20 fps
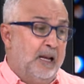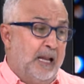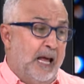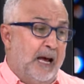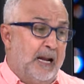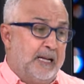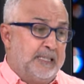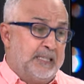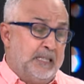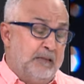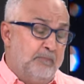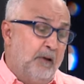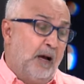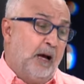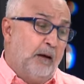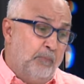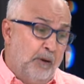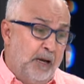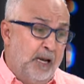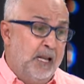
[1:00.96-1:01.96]
الحارس اللي
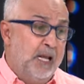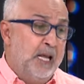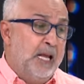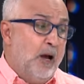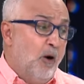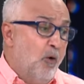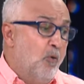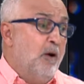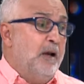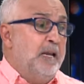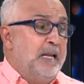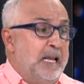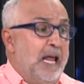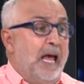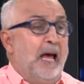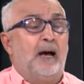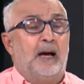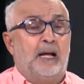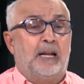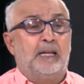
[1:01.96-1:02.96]
مقبل قبل هو اللي
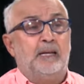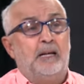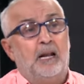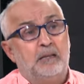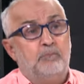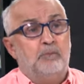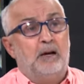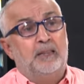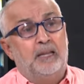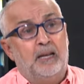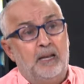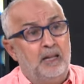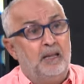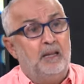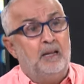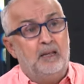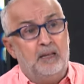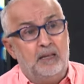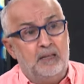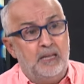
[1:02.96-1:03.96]
لحق الريال مدريد
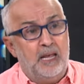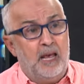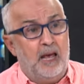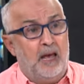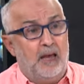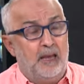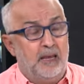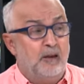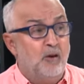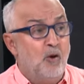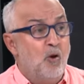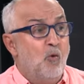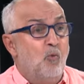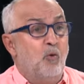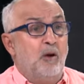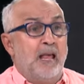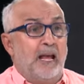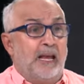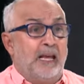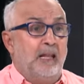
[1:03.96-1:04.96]
للنهائي
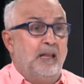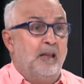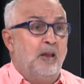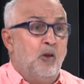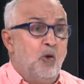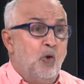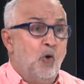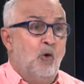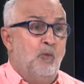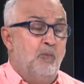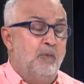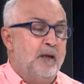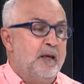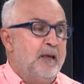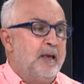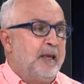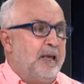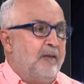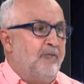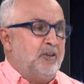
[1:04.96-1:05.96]
ولكن اليوم
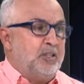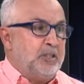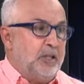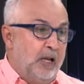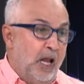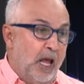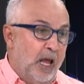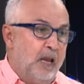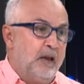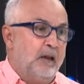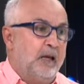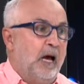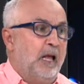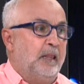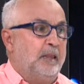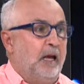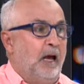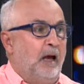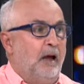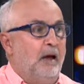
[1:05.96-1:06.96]
كيفاش
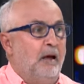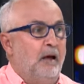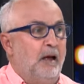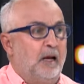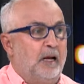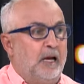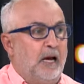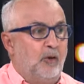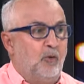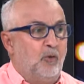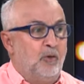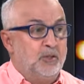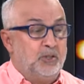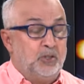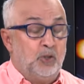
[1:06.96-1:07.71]
الحنكه تاع آه، كارلو